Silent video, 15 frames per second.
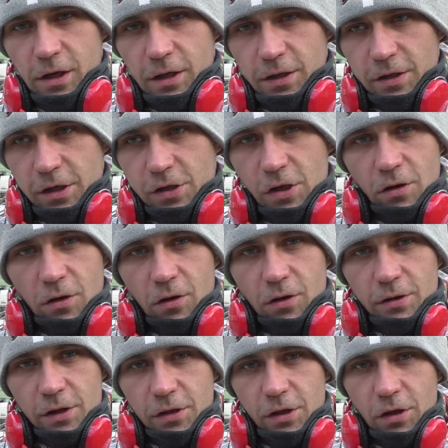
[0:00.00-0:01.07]
Yy, nie,
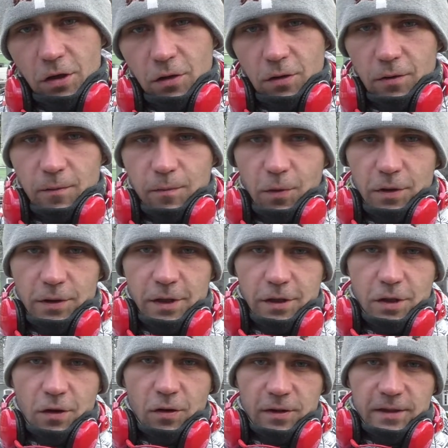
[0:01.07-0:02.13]
tylko, nie, tylko, nie
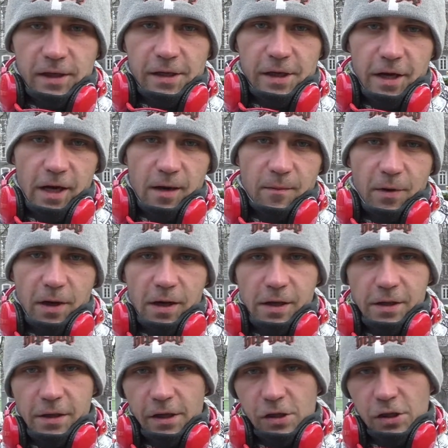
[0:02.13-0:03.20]
tylko sceny rap,
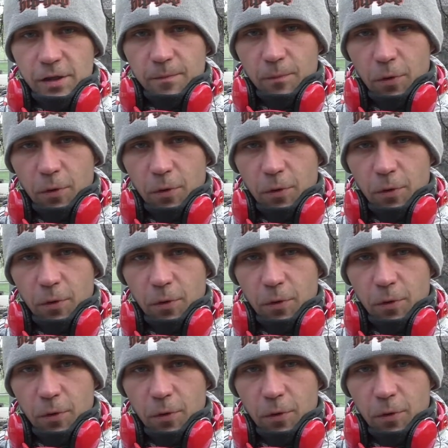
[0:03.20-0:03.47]
ale i także